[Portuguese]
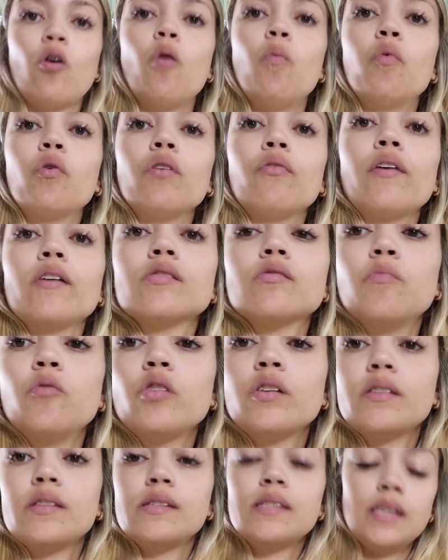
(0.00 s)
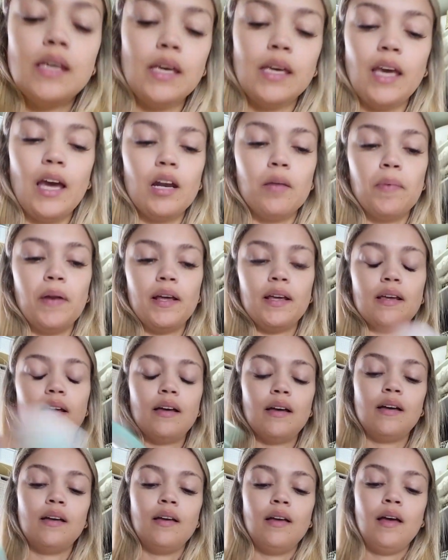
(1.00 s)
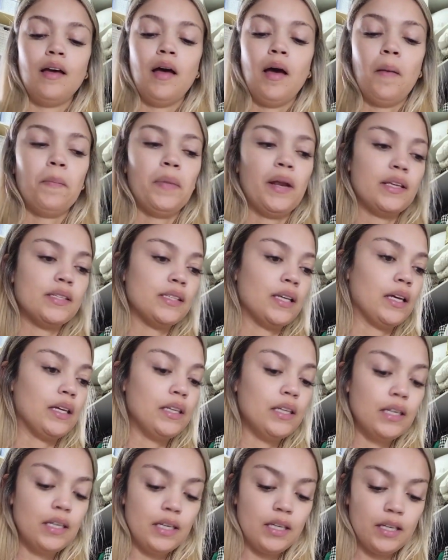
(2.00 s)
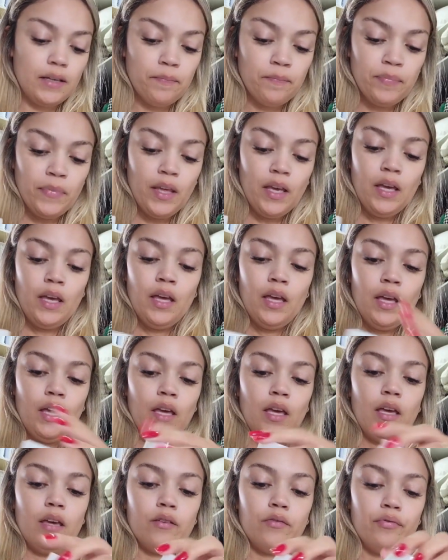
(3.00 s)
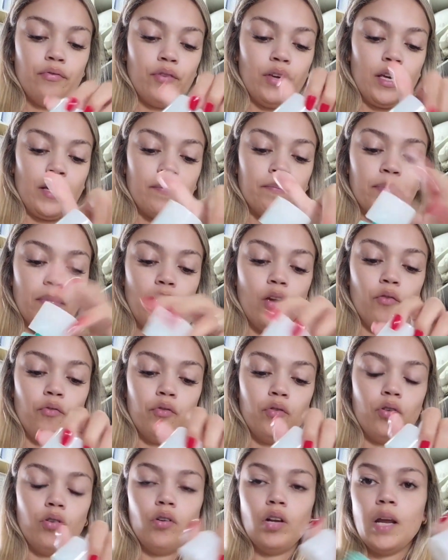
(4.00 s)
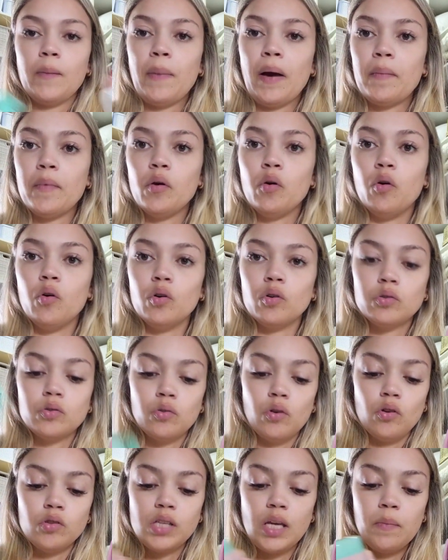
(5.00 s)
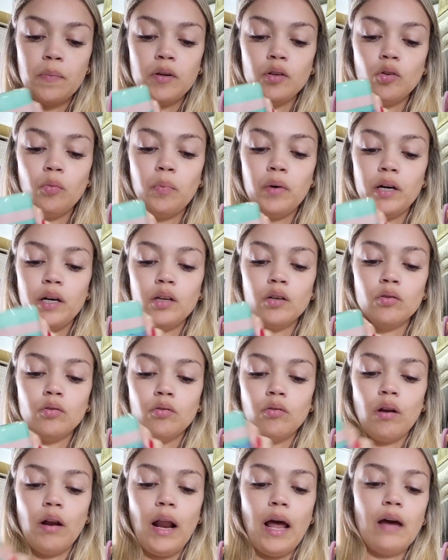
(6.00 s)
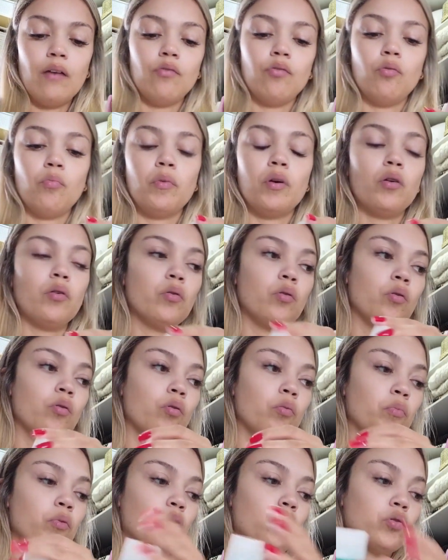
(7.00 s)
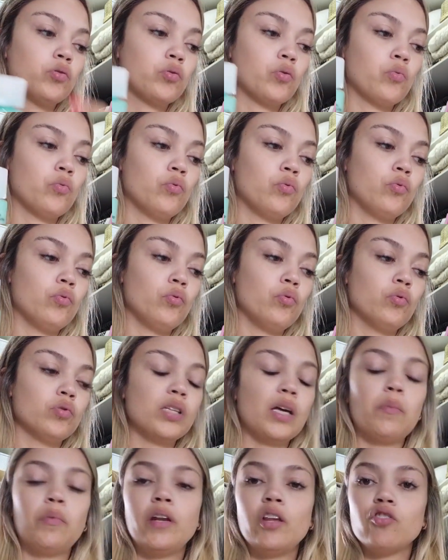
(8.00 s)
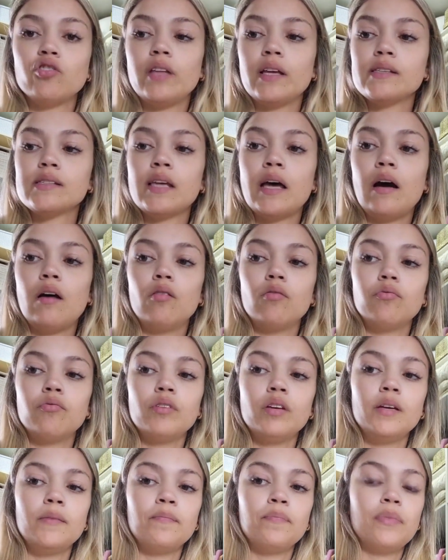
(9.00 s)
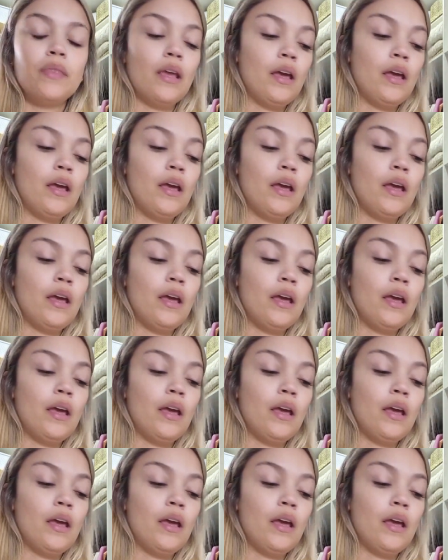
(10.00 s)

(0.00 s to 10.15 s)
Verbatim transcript: como que eu faço skincare pra, pra sair. Enfim, eu vou limpar meu rosto. Eu sempre no banho lavo meu, meu rosto com o sabonete da Salve.